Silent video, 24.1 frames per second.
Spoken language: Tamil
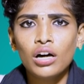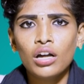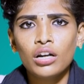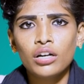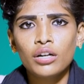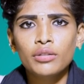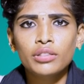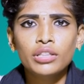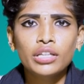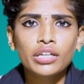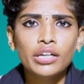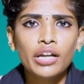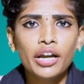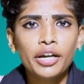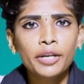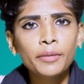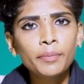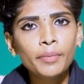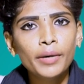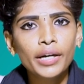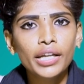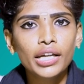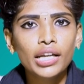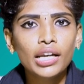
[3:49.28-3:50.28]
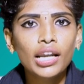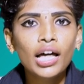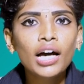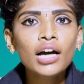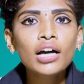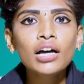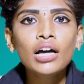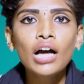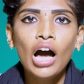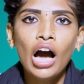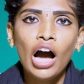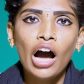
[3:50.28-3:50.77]
காரணத்தின் அடிப்படையில்
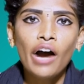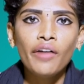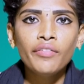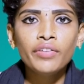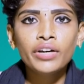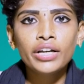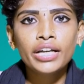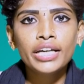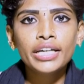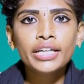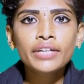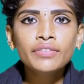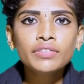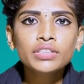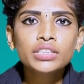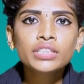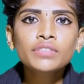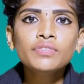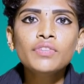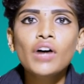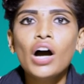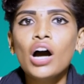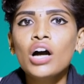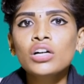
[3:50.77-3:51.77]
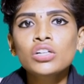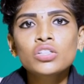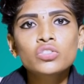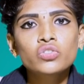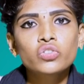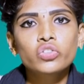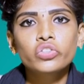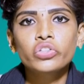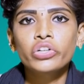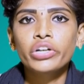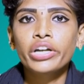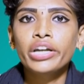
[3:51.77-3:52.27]
அவர்கிட்ட வந்து வாகன
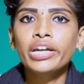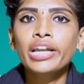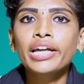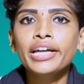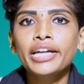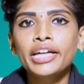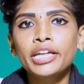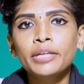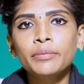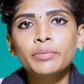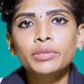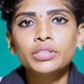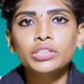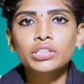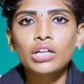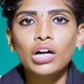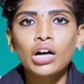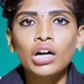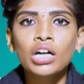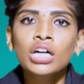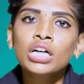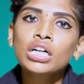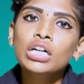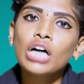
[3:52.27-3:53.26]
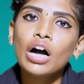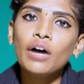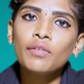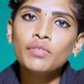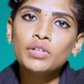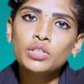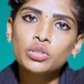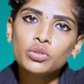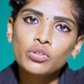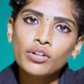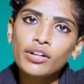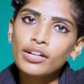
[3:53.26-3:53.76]
சோதனையில் ஈடுபட்டிருக்காங்க
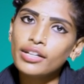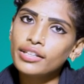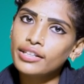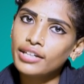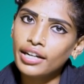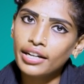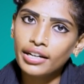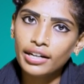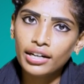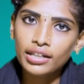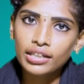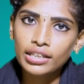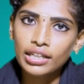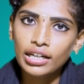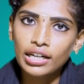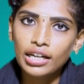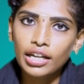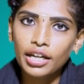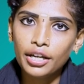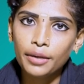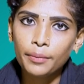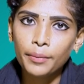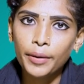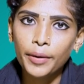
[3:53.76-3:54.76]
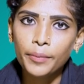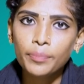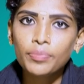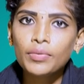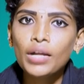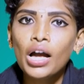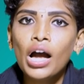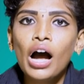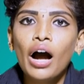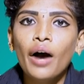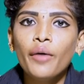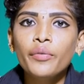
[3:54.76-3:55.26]
காவல்துறை அதிகாரிகள் எல்லாருமே
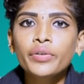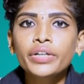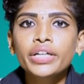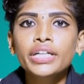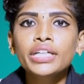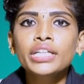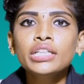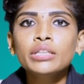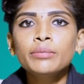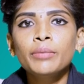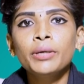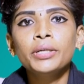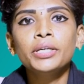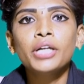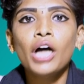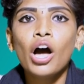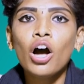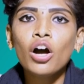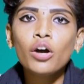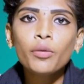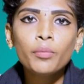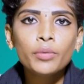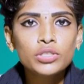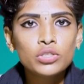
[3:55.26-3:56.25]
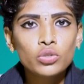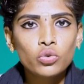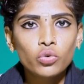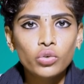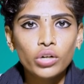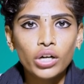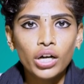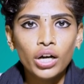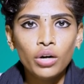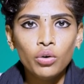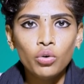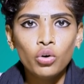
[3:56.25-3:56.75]
அவர்கிட்ட இந்த மாதிரி டாக்குமெண்ட்ஸ்
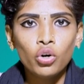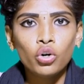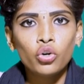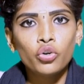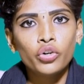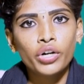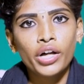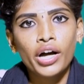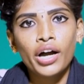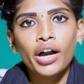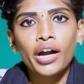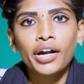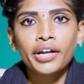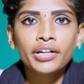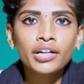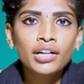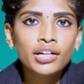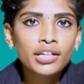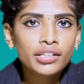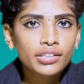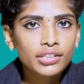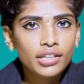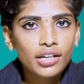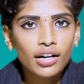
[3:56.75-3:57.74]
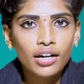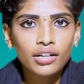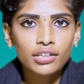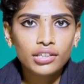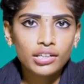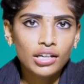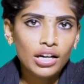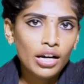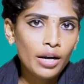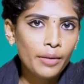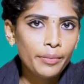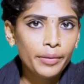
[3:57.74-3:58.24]
கொடுங்க உங்களோட அடையாளத்தை
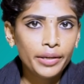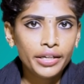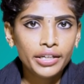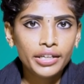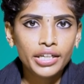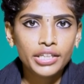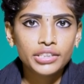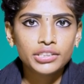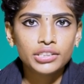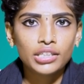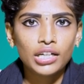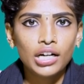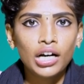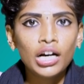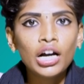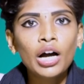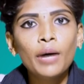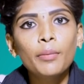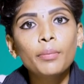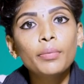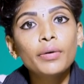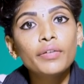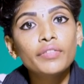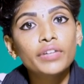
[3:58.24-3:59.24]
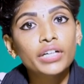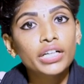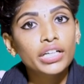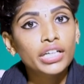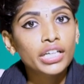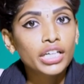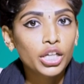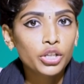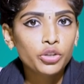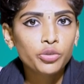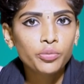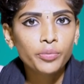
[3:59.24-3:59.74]
காட்டுங்க அப்படின்னு கேட்டிருக்காங்க அப்போ
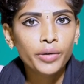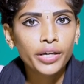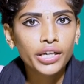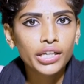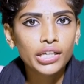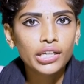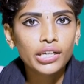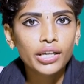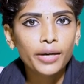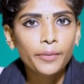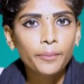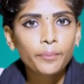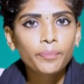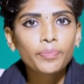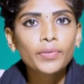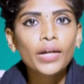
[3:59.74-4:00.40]
அவர்கிட்ட எதுவுமே இல்லை